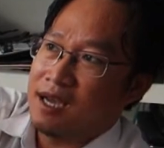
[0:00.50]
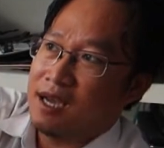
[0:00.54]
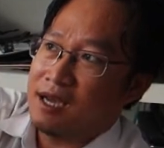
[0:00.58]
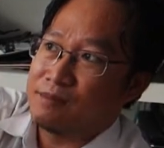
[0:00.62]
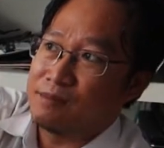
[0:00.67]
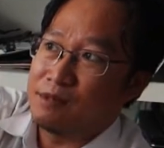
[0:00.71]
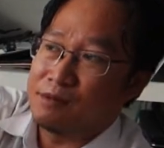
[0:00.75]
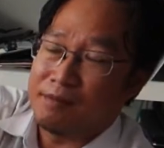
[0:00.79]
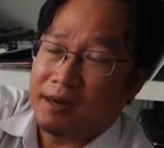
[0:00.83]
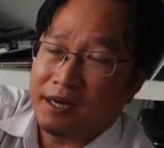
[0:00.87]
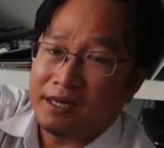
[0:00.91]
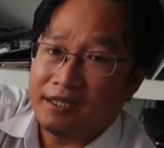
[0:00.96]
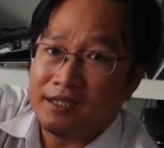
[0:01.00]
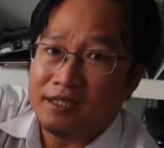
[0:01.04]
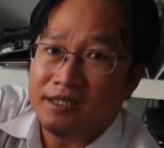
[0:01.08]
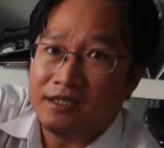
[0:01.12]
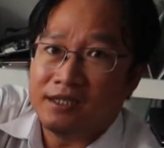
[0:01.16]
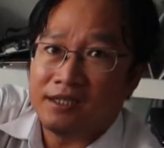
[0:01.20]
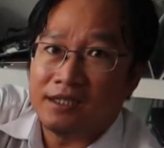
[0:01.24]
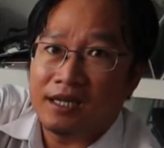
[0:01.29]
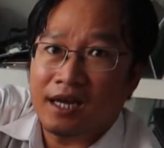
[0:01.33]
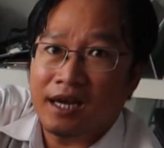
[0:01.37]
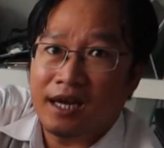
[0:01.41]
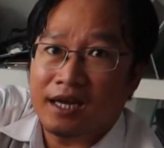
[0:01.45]
hai mươi bảy
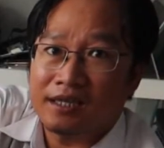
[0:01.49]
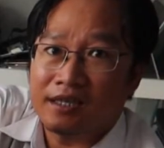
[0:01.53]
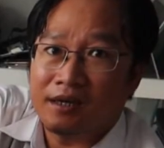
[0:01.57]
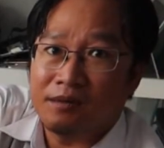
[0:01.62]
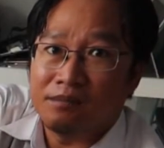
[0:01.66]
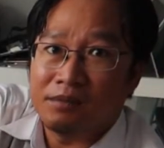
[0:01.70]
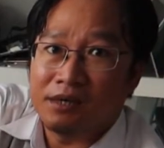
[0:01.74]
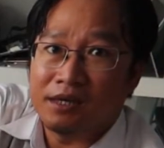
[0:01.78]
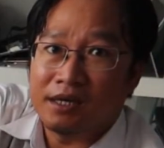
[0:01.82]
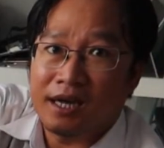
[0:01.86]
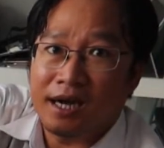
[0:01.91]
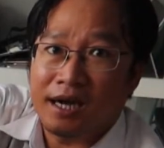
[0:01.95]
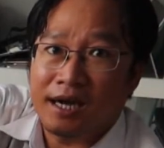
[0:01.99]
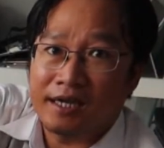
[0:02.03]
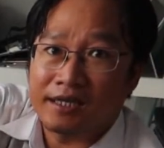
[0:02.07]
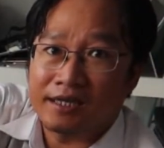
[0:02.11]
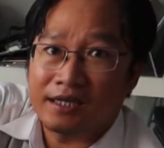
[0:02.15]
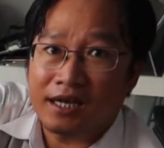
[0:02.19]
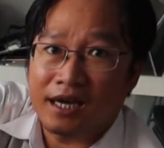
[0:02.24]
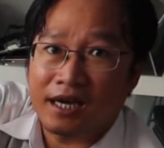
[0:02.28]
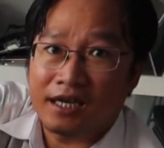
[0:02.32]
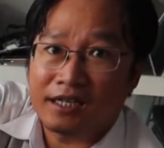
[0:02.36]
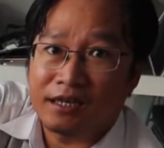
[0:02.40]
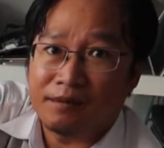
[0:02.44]
inch hai không một hai
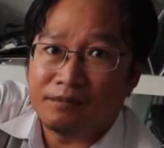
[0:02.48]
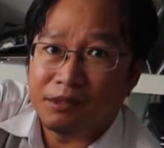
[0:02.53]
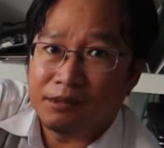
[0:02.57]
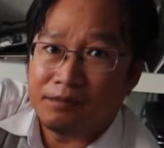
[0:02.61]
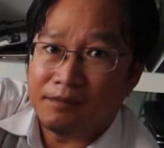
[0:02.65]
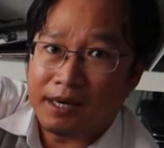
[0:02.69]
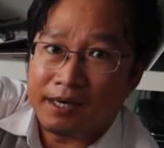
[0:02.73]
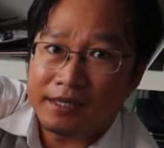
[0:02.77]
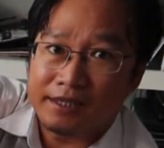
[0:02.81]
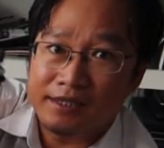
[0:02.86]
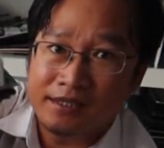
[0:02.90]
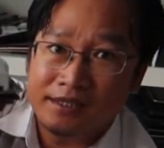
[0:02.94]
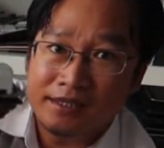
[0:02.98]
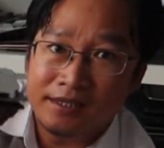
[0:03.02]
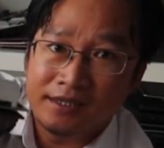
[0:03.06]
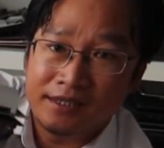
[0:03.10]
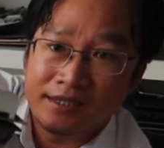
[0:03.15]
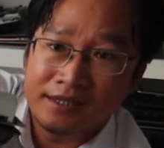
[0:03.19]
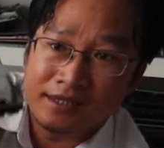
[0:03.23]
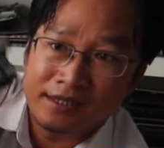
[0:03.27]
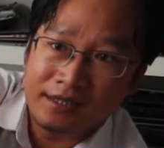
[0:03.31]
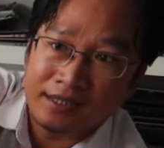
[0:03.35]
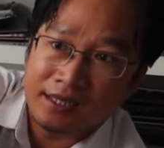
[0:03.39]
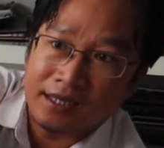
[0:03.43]
tới hai không một bảy,
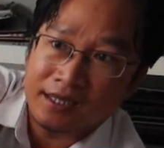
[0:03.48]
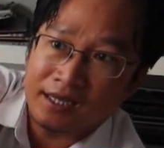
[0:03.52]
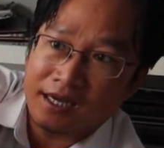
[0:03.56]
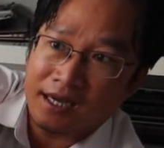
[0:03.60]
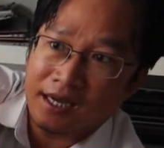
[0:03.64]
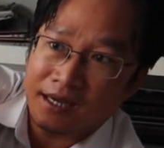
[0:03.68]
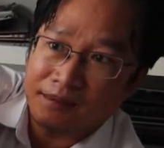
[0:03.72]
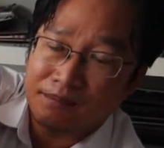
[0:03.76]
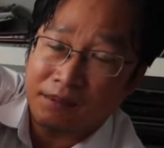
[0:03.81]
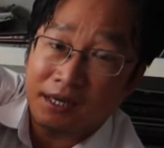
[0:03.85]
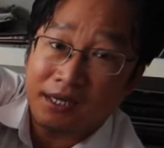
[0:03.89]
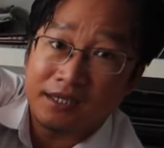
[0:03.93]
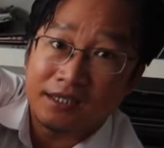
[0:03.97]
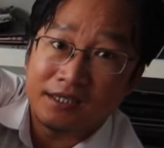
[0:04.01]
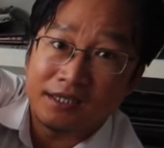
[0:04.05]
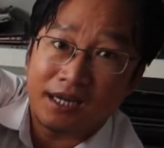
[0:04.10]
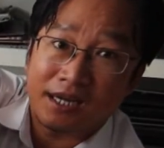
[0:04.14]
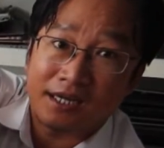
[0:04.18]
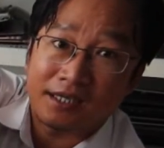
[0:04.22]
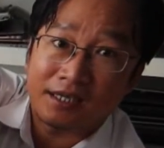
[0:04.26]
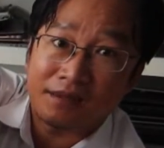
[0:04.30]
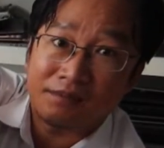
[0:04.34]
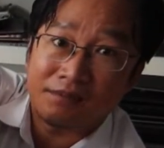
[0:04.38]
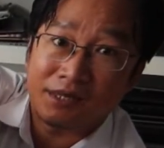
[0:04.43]
hai mươi bảy inch
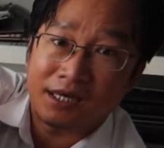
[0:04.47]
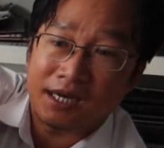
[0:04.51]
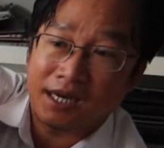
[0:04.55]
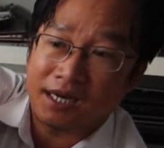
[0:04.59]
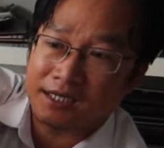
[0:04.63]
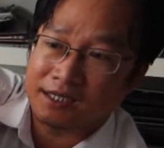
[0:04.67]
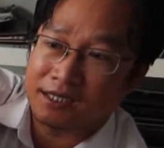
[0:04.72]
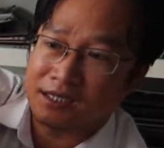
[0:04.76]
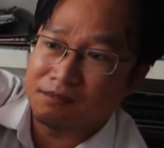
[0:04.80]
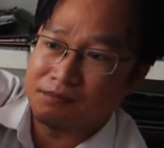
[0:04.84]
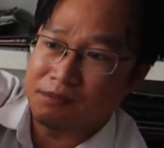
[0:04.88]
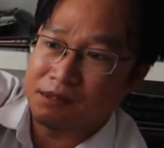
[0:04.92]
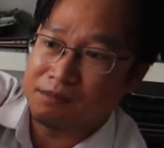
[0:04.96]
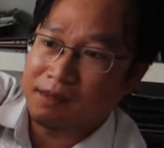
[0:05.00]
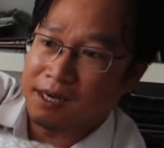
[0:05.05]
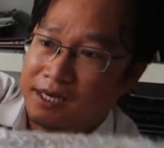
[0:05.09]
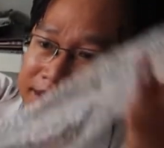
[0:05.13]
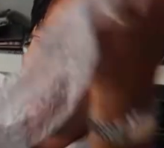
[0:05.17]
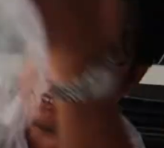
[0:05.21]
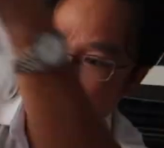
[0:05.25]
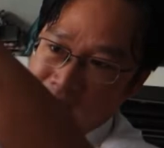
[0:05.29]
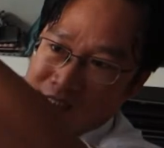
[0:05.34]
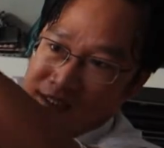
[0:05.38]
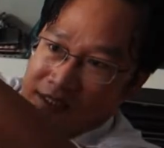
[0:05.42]
hai không một hai tới mười
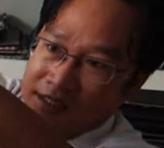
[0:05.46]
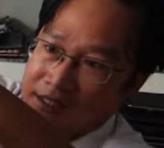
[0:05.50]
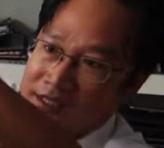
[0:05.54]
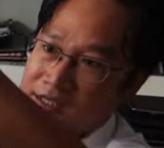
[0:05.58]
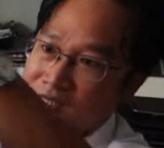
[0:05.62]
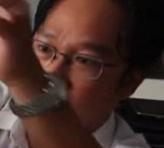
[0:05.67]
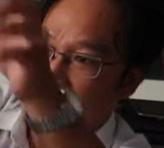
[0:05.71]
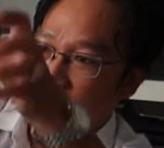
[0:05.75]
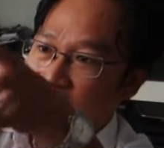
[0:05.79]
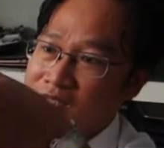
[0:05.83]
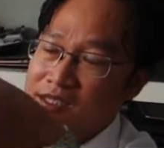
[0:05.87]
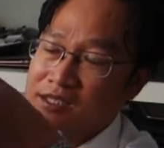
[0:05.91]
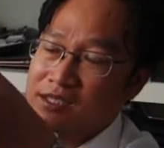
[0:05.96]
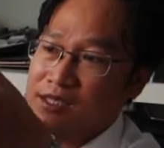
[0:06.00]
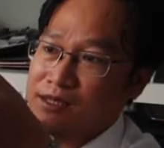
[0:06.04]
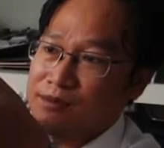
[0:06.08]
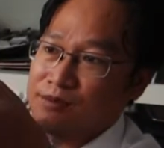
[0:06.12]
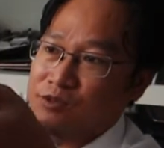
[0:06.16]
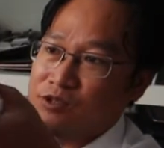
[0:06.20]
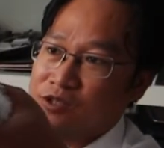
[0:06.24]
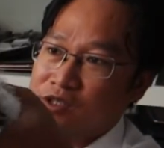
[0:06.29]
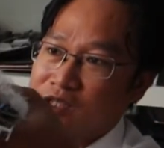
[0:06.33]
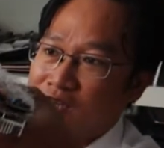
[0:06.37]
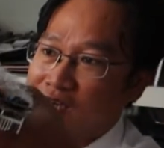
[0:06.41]
bảy
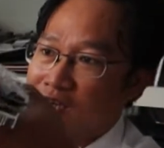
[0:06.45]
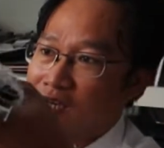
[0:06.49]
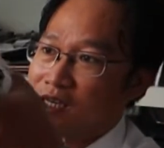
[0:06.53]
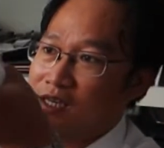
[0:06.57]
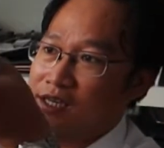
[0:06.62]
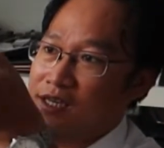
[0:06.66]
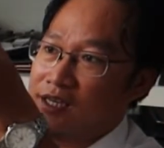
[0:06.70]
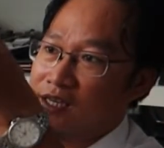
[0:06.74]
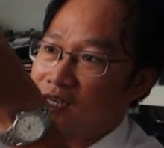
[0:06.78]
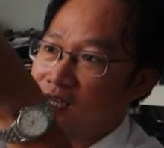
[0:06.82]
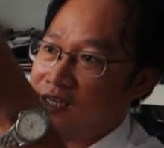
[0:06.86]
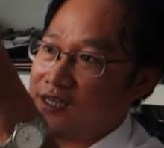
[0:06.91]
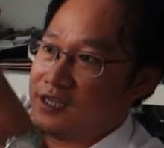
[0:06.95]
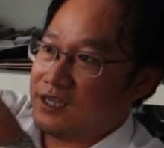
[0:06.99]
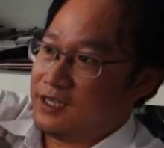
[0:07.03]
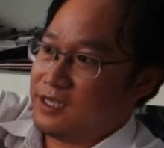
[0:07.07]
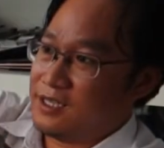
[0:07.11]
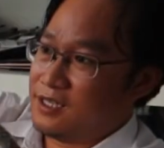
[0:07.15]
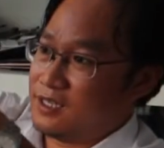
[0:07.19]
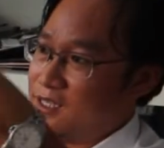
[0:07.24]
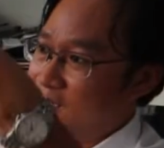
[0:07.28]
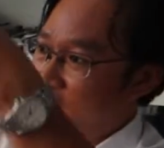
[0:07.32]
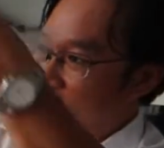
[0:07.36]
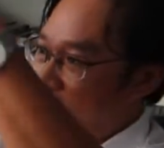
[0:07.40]
em người nha,
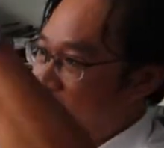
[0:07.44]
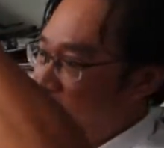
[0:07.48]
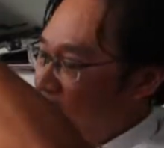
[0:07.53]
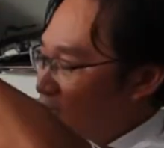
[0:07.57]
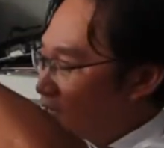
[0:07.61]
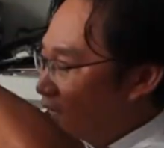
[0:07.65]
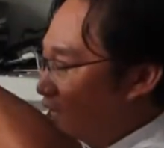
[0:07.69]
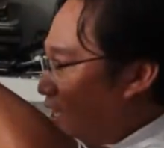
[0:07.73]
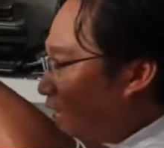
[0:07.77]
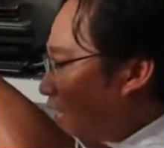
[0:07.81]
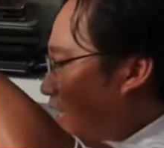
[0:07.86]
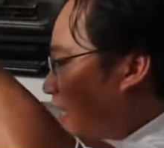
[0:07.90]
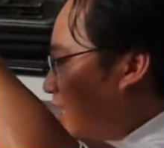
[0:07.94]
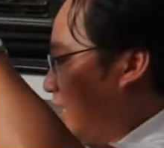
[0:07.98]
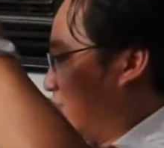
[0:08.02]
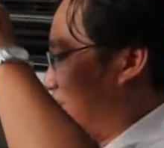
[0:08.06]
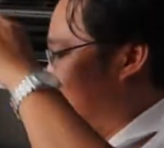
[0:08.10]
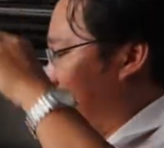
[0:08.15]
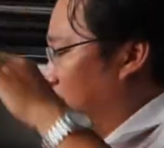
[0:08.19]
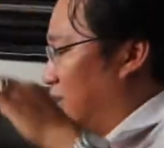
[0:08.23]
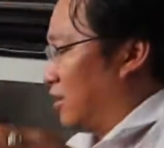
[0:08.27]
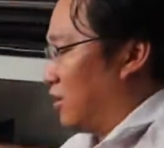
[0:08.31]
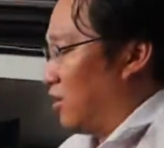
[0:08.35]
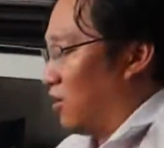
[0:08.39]

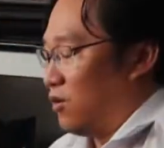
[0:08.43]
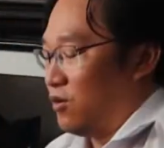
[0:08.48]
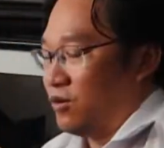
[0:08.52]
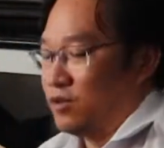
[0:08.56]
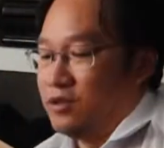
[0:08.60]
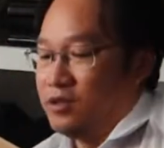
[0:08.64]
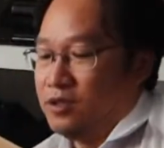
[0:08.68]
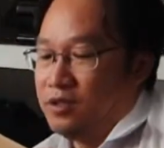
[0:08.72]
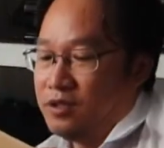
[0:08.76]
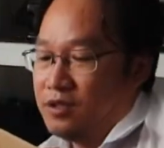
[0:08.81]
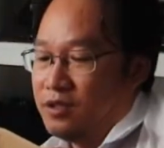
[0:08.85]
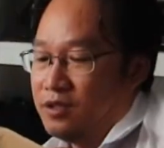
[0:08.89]
hai loại.